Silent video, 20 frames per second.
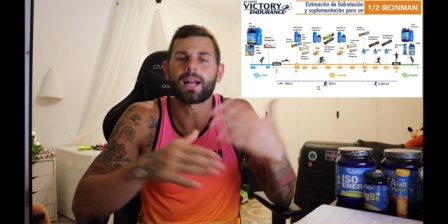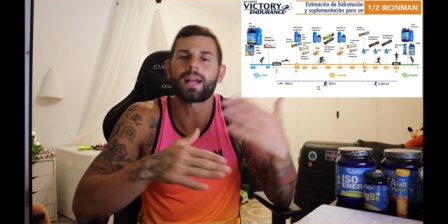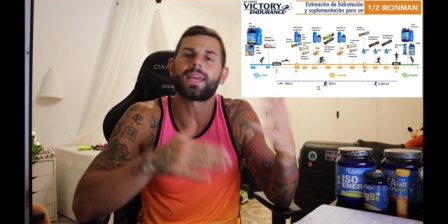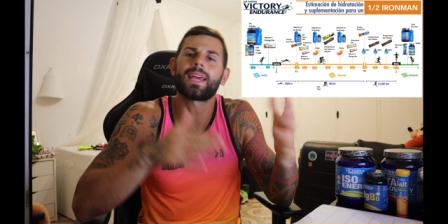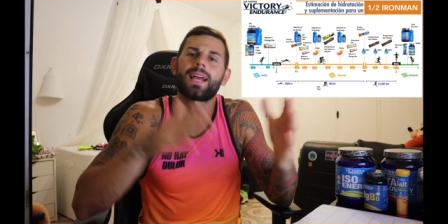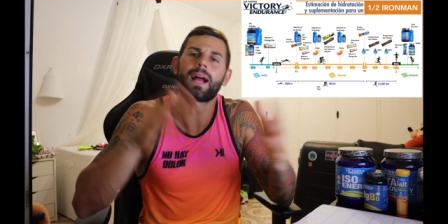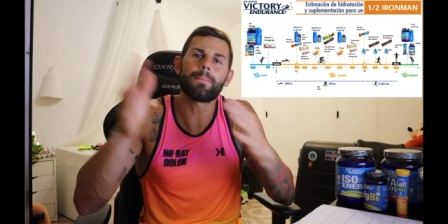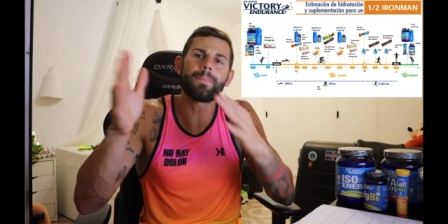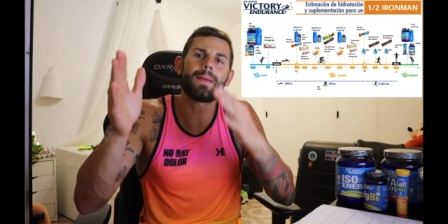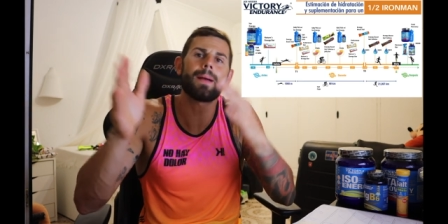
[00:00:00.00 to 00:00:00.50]

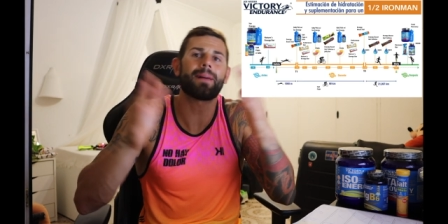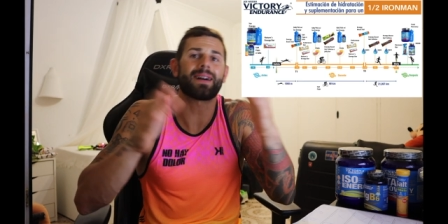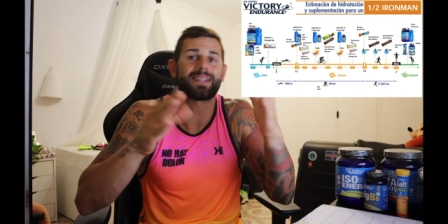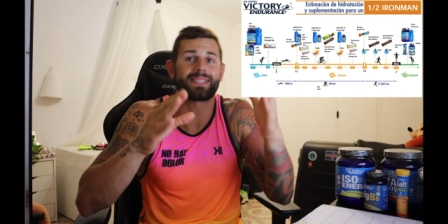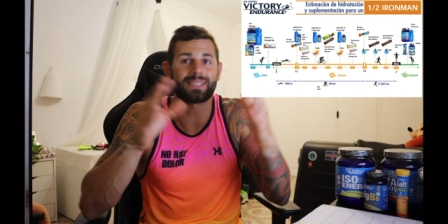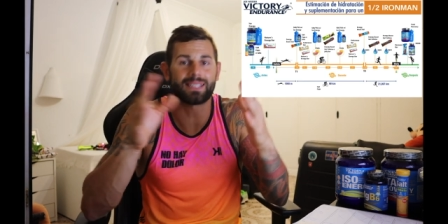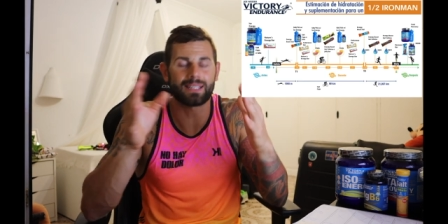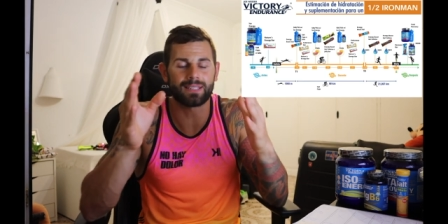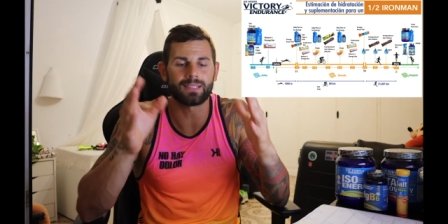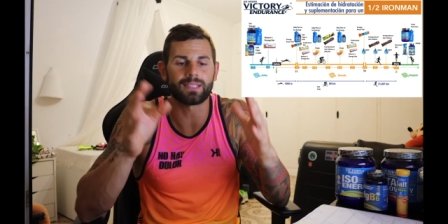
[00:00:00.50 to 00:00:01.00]
Aquí cambia
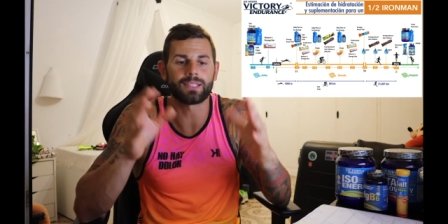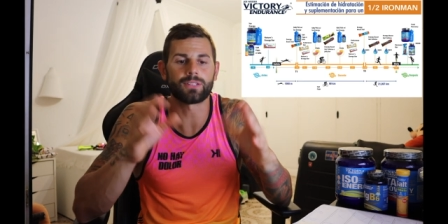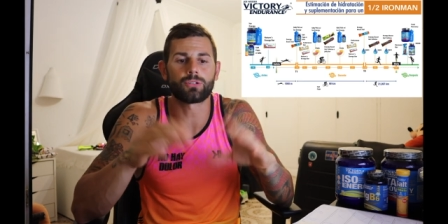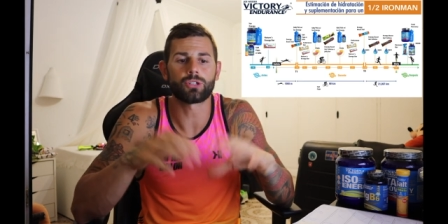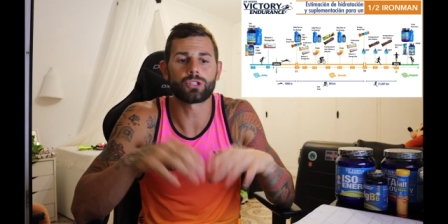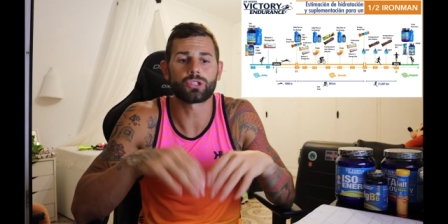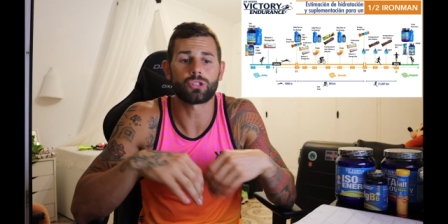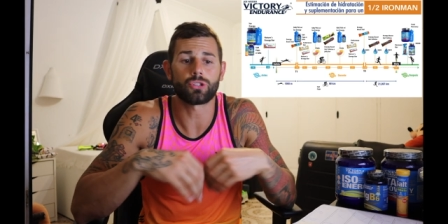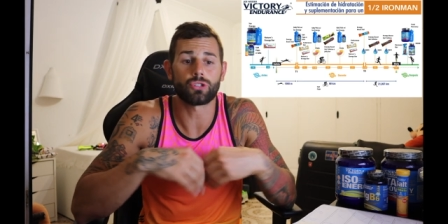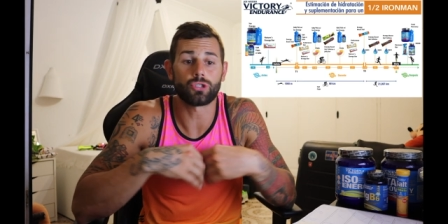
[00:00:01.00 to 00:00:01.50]
bastante.
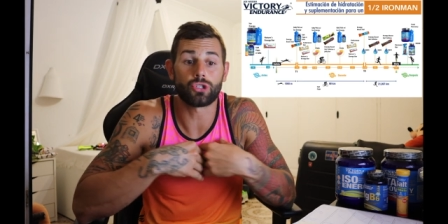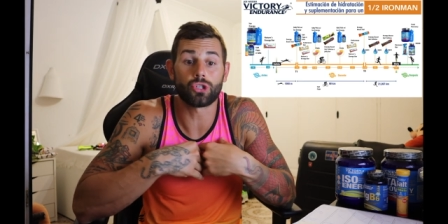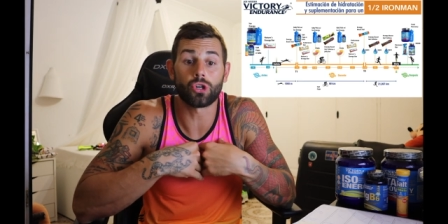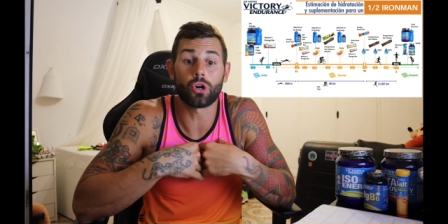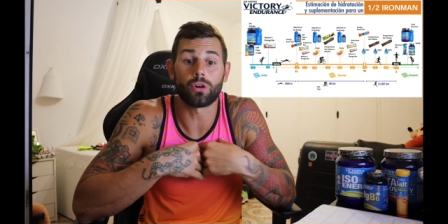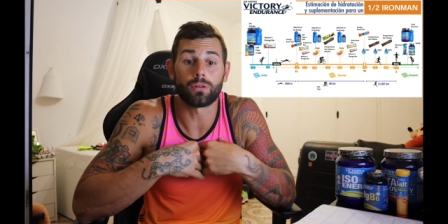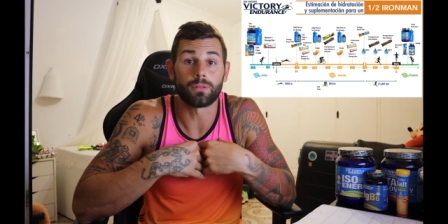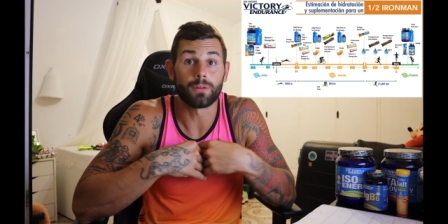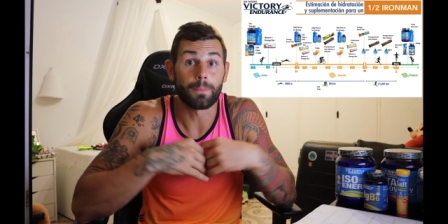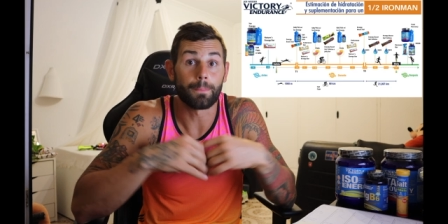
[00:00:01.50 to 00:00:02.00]
Entonces
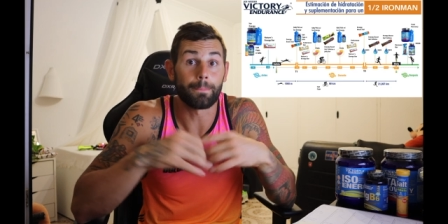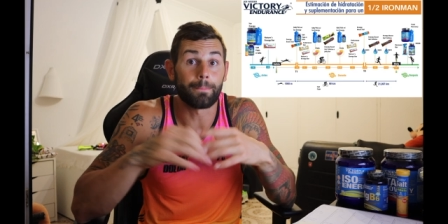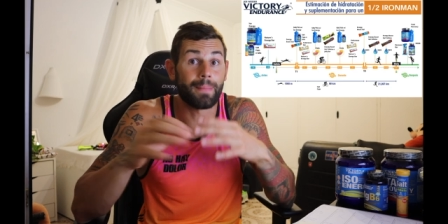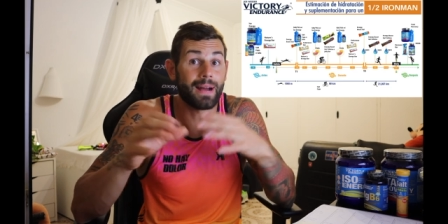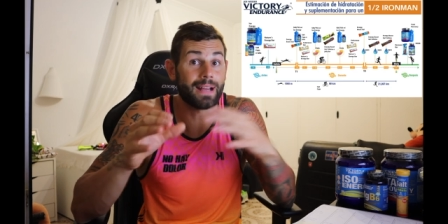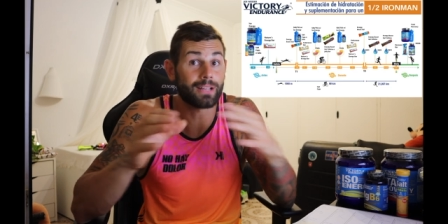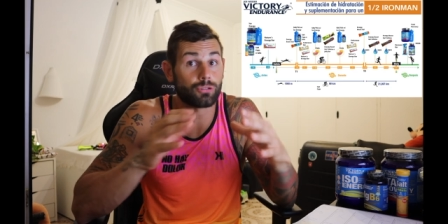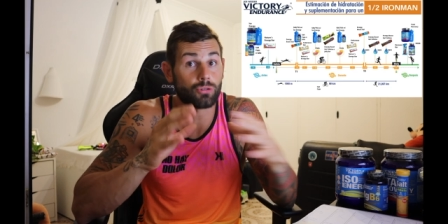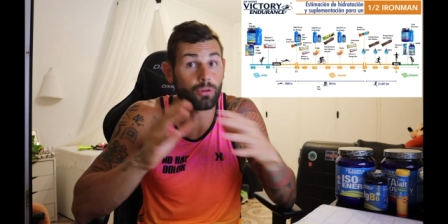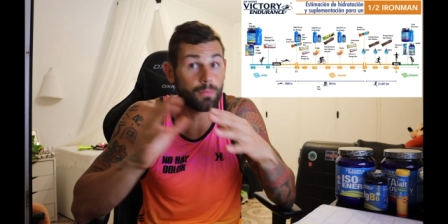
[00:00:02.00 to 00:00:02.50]
yo
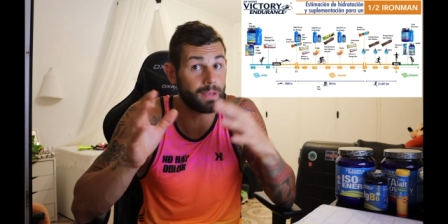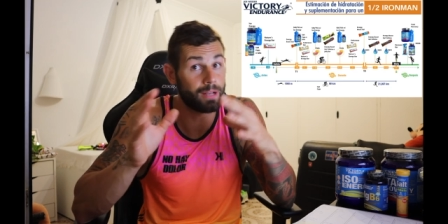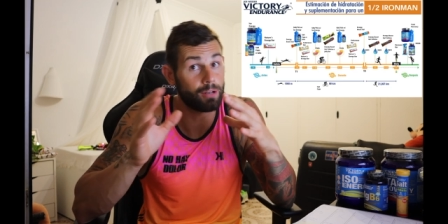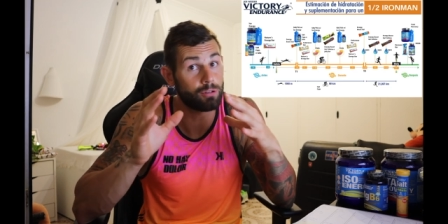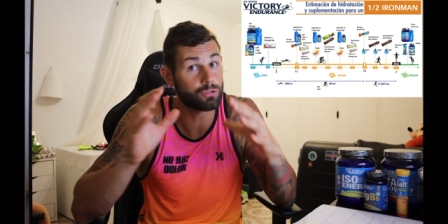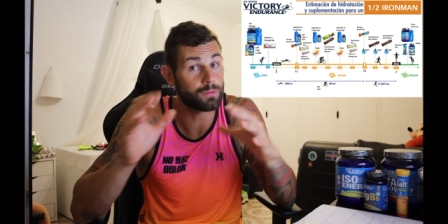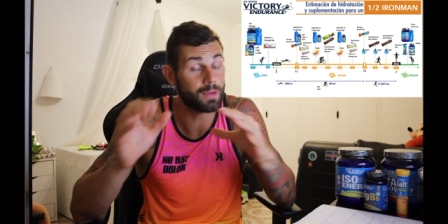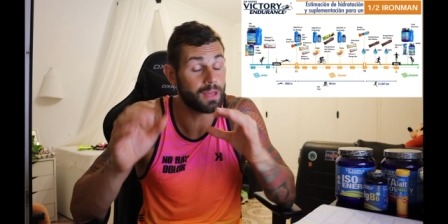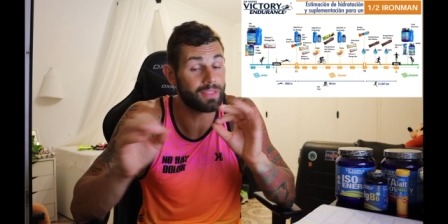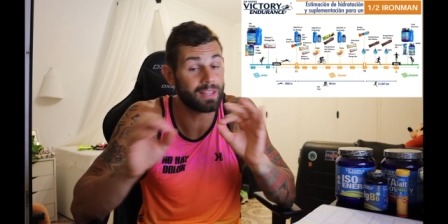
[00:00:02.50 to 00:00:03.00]
más o
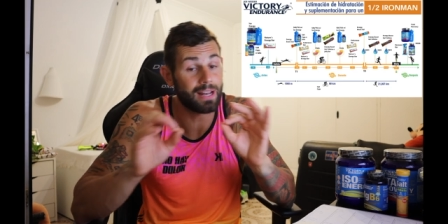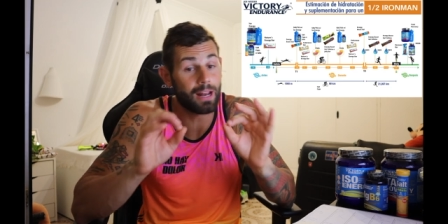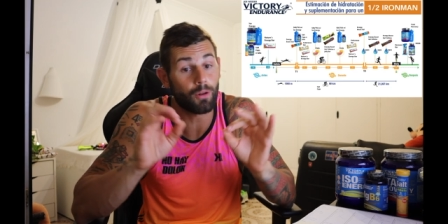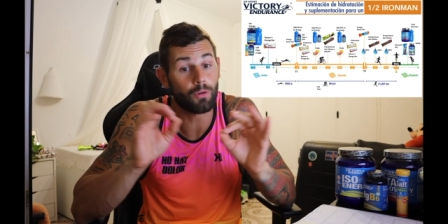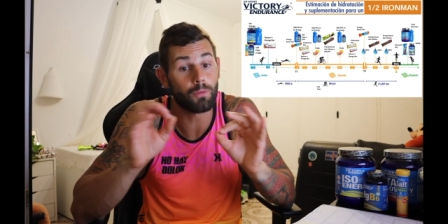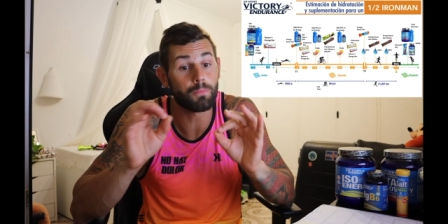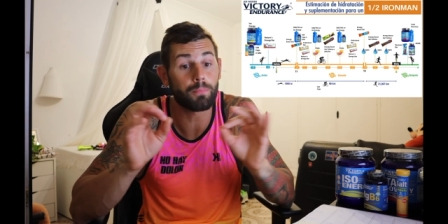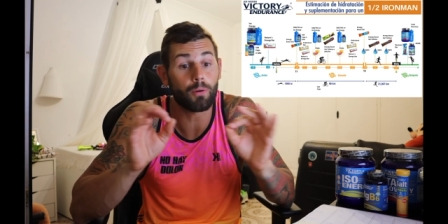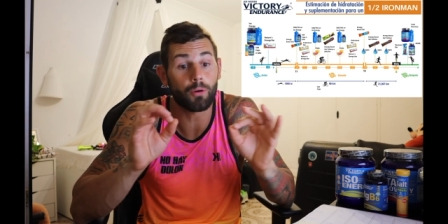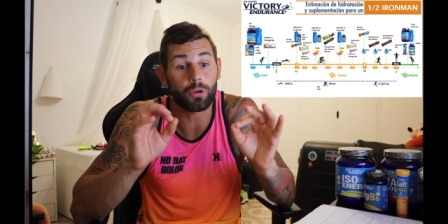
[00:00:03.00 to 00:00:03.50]
menos voy a decir
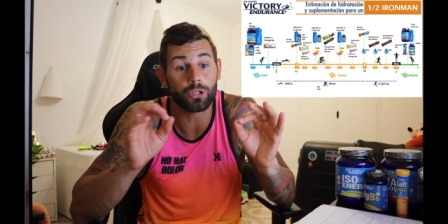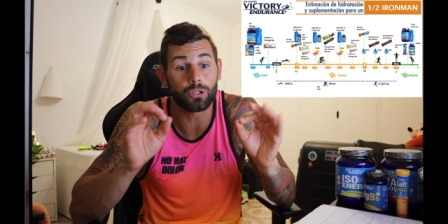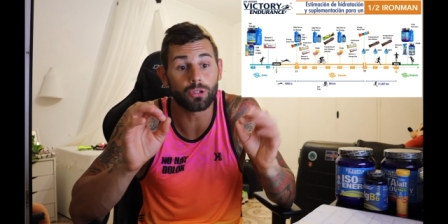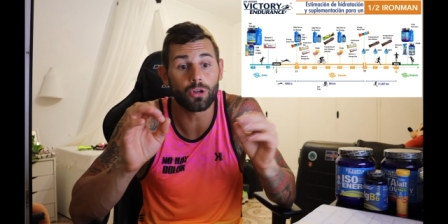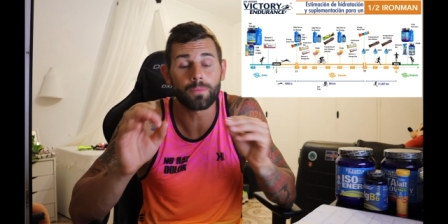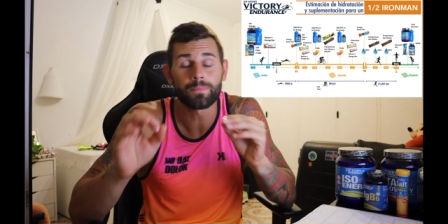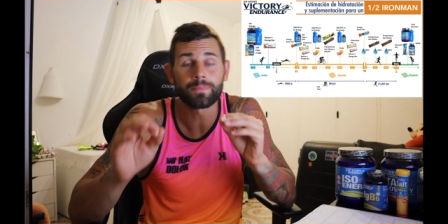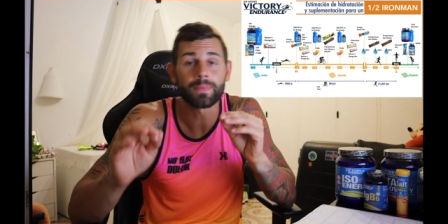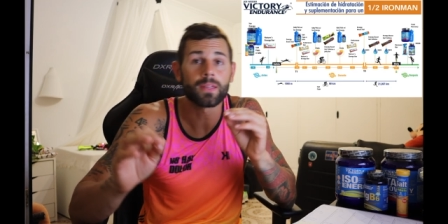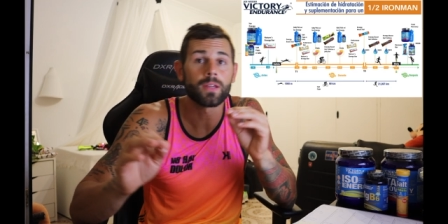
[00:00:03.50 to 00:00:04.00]
algo un
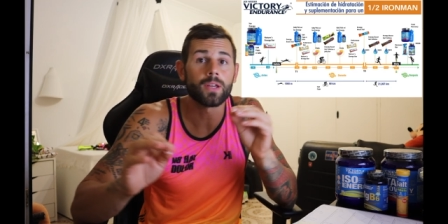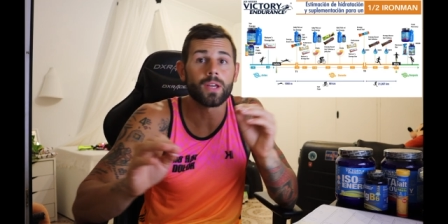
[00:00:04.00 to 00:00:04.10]
poquito